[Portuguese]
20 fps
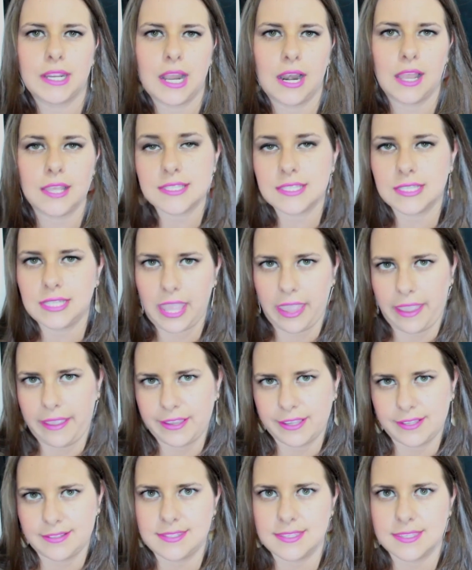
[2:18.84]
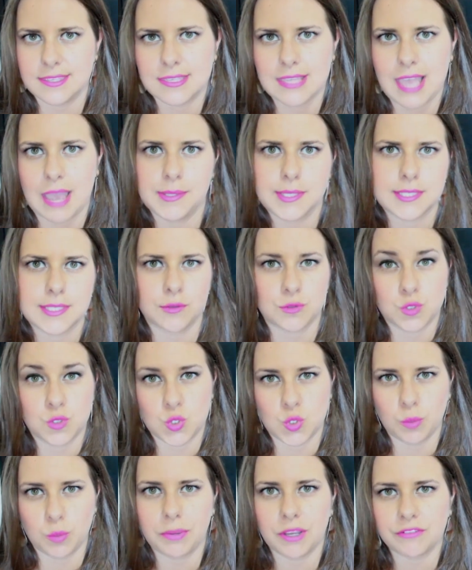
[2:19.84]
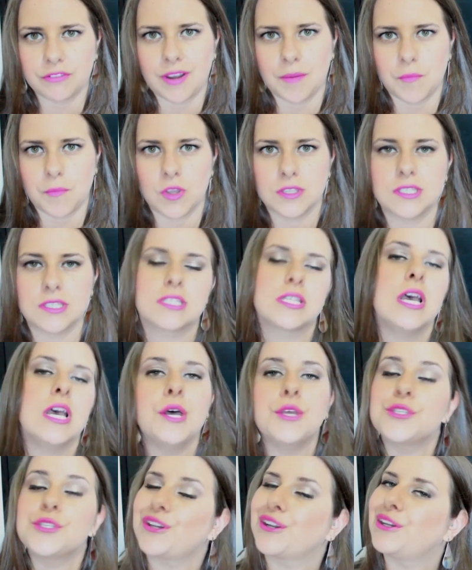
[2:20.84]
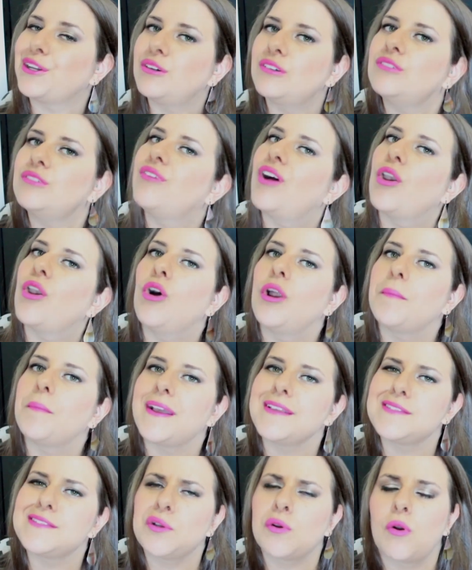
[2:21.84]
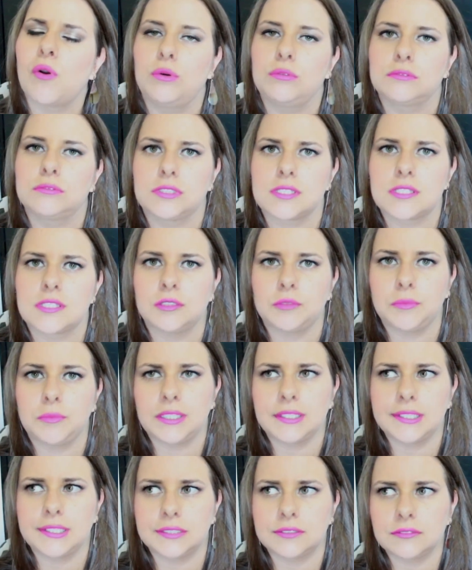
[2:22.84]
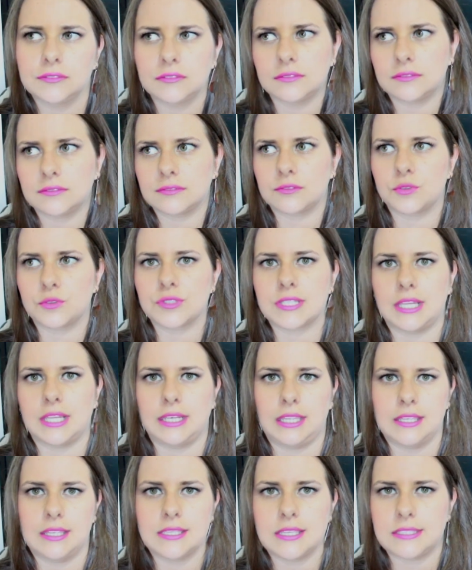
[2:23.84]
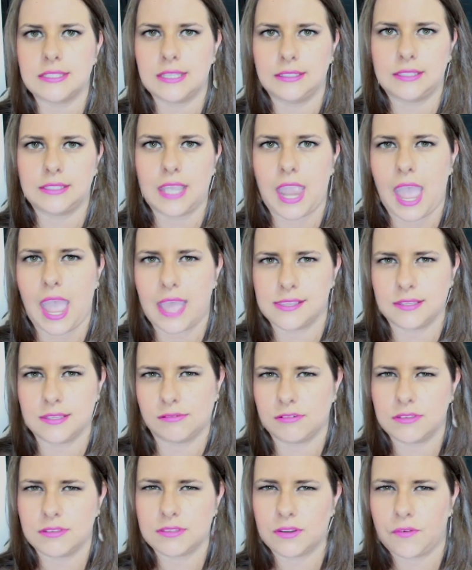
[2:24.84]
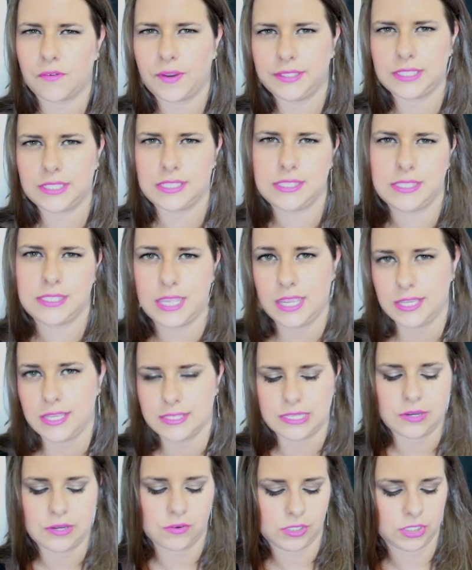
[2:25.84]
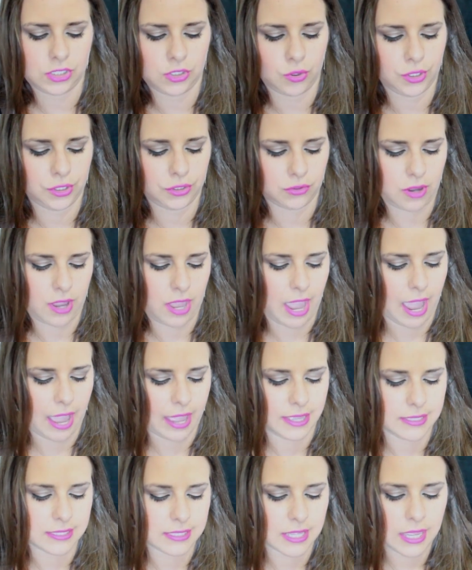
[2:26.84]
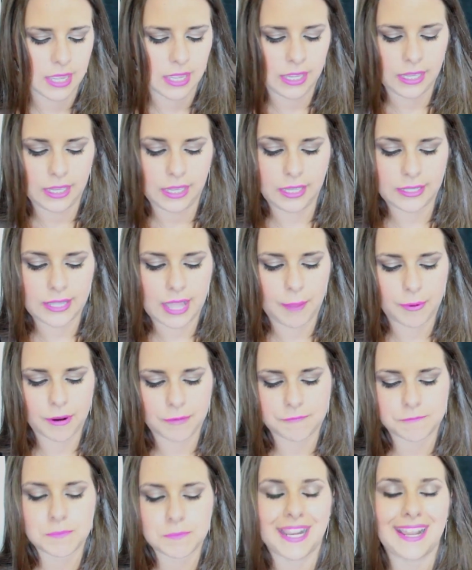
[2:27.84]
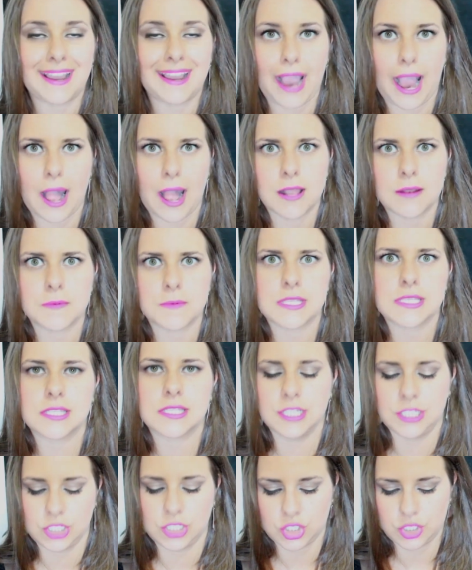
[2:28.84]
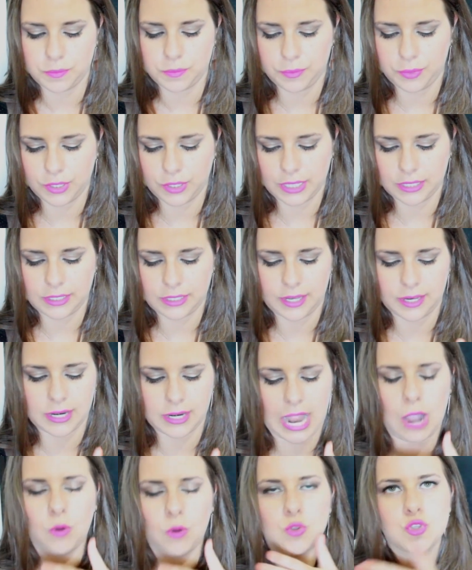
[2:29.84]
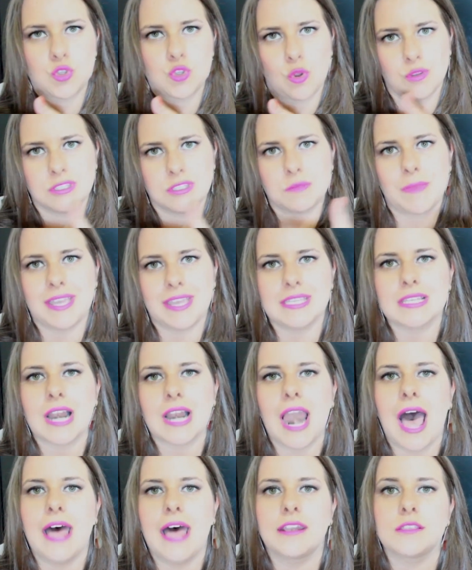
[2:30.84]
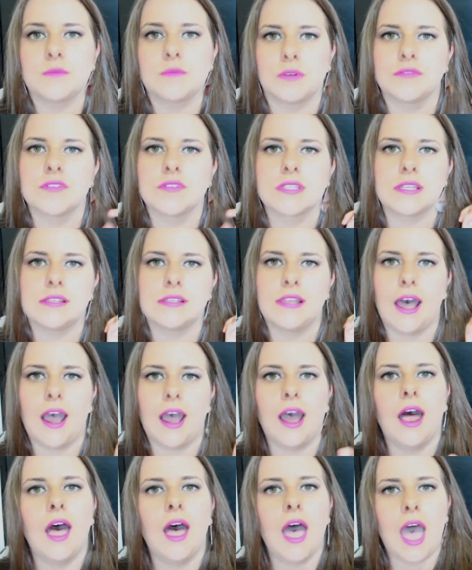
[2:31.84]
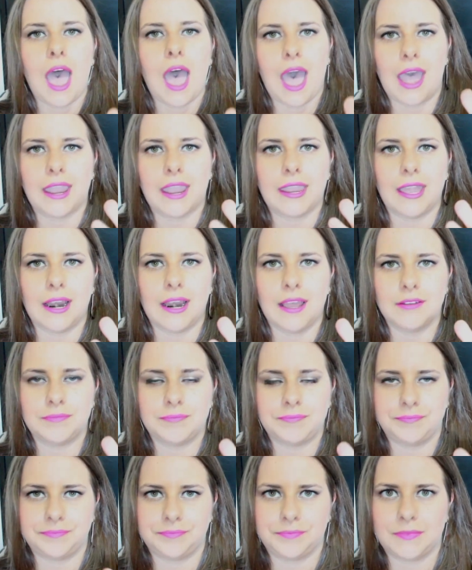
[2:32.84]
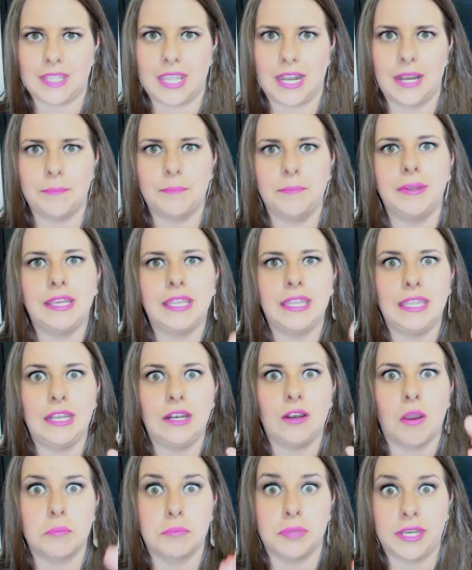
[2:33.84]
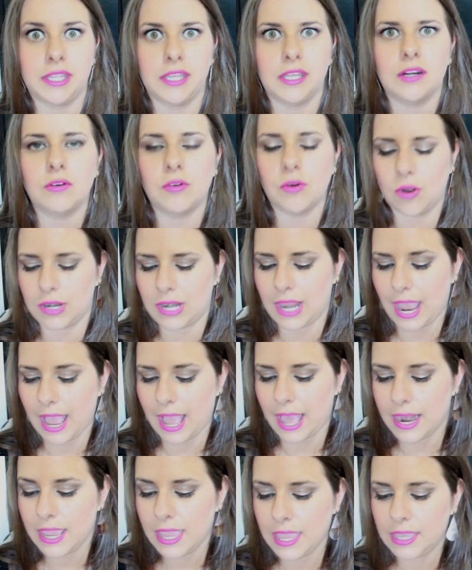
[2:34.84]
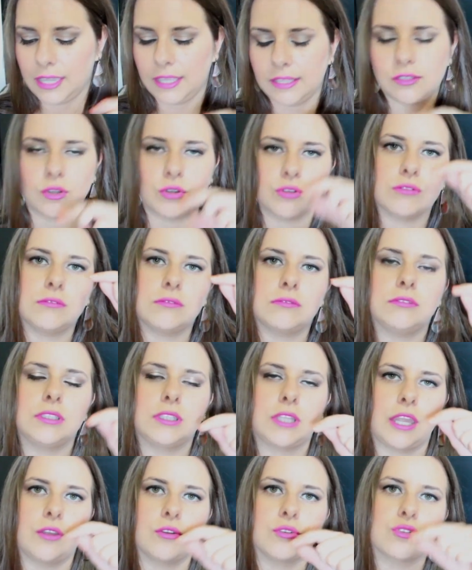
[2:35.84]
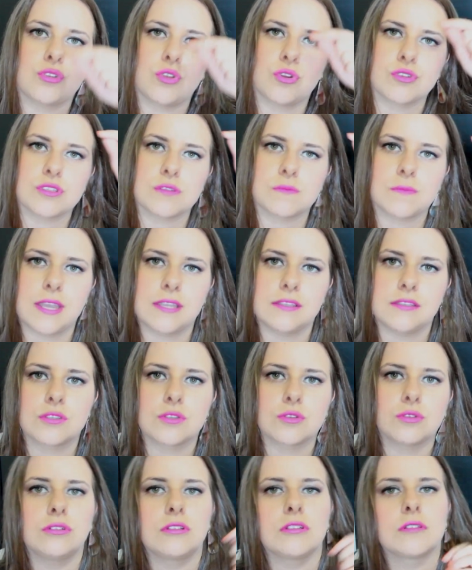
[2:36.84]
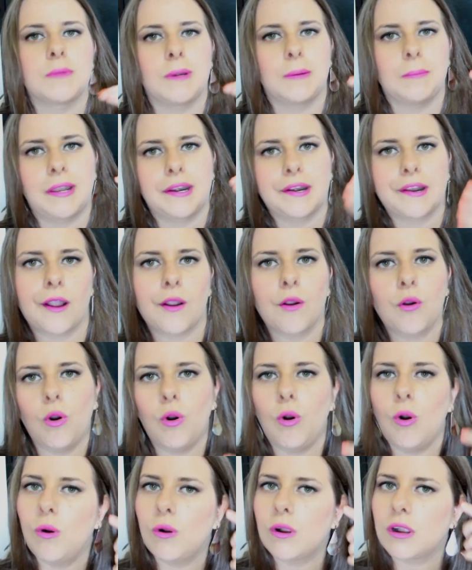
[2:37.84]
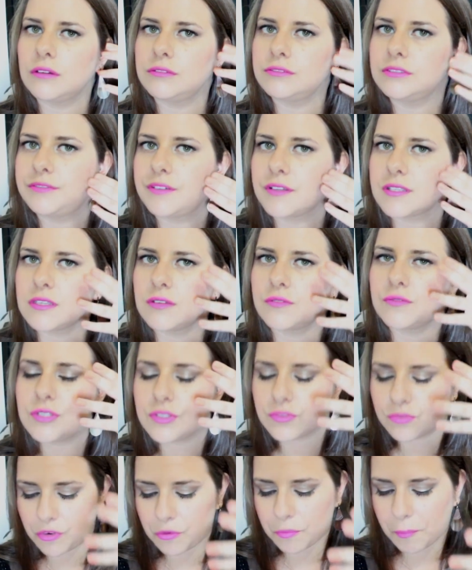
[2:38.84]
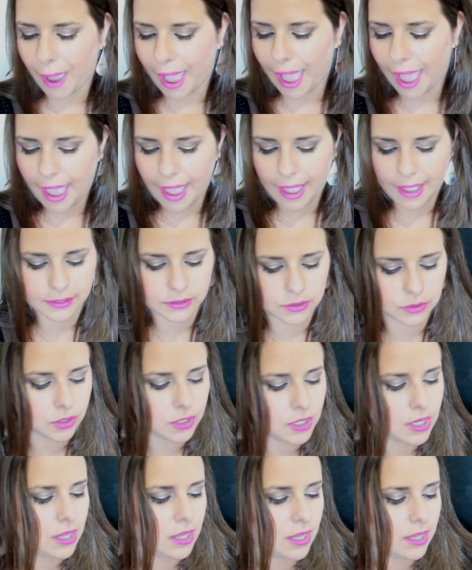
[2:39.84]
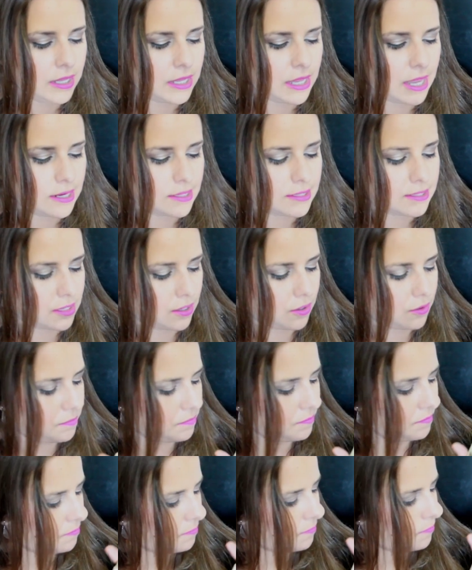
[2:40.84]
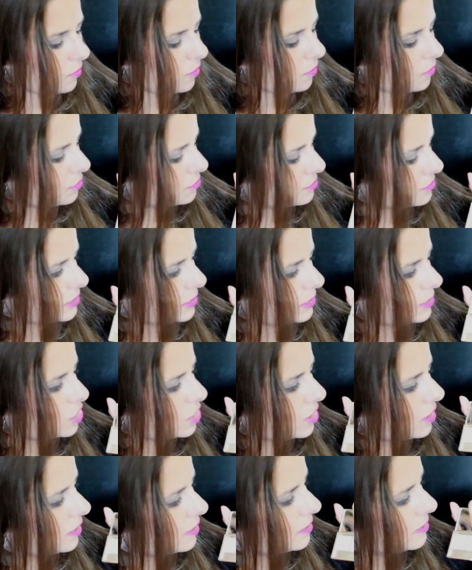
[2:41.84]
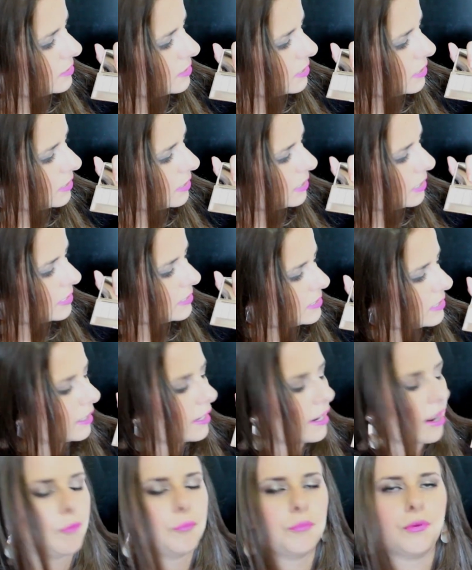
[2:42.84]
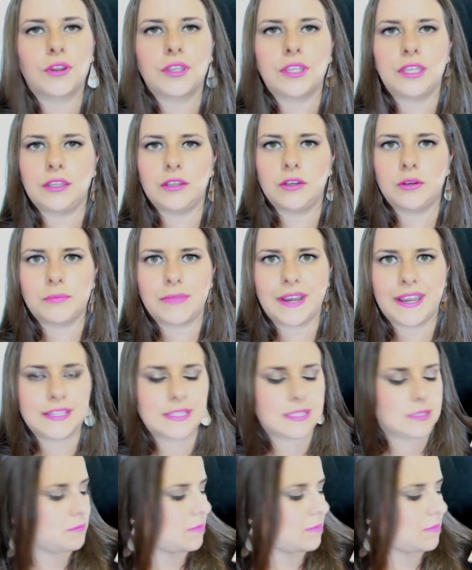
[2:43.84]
aquelas naked, sabe, que são super famosas, só que com um valor mais em conta. Se não me engano, não custa nem 60 reais, é uns 56, 58 reais. E dá pra brincar bastante, porque tem os tons mais claros pra você dar aquela aquele brilho, abrir o olhar, e, tom, e tem os tons mais escuros para marcar côncavo, fazer um esfumado, e eles são com cintilância, e esse aqui é um pouquinho mais